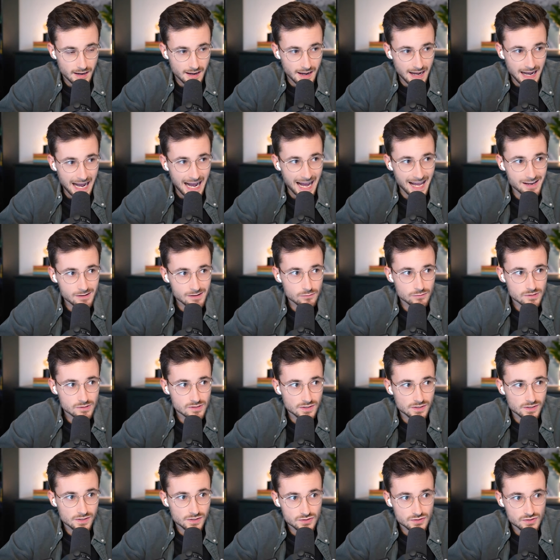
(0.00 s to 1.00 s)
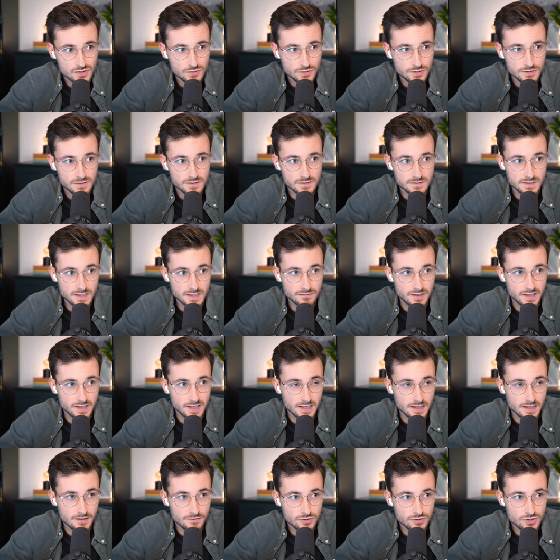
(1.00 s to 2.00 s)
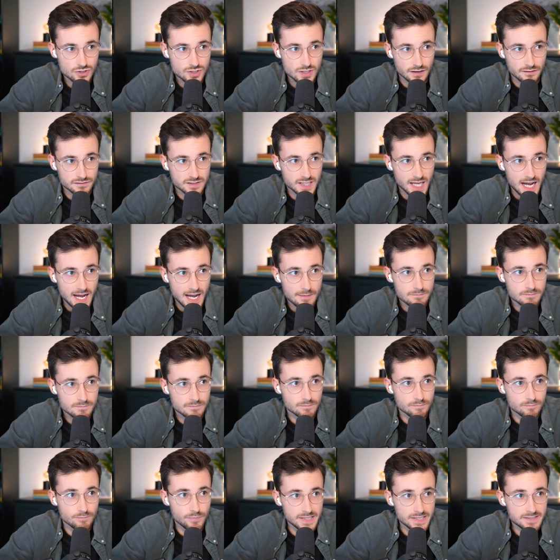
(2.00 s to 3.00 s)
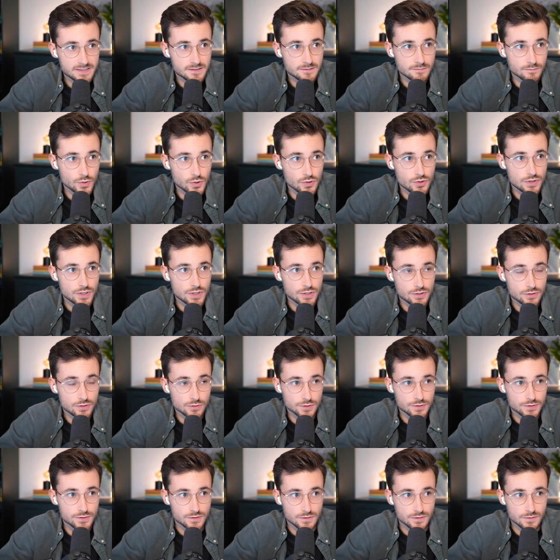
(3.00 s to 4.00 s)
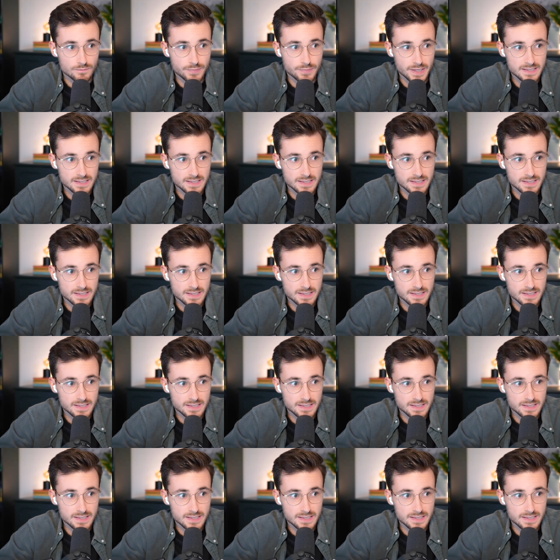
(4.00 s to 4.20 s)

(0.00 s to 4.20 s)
äh, all unsere Ressourcen, die wir in der Wirtschaft haben, bestmöglich nutzen.